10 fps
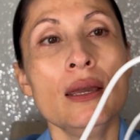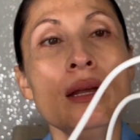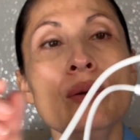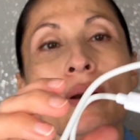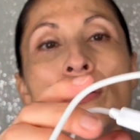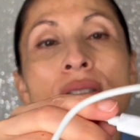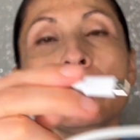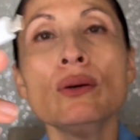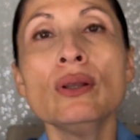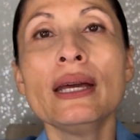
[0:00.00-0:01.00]
y luego
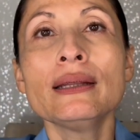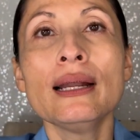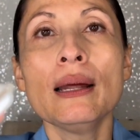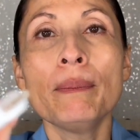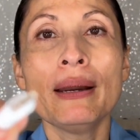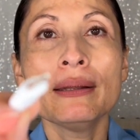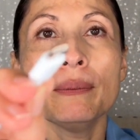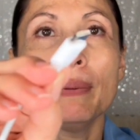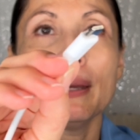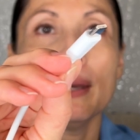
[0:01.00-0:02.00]
se conecta la parte
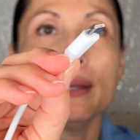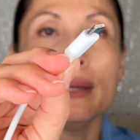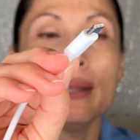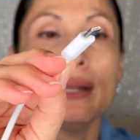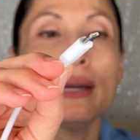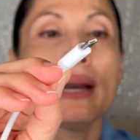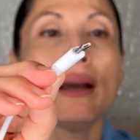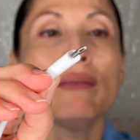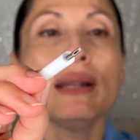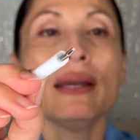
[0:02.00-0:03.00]
pequeña del
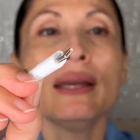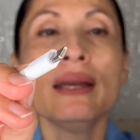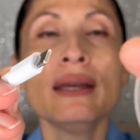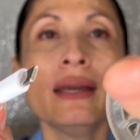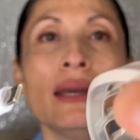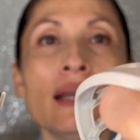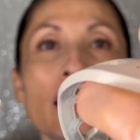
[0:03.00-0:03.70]
cable en el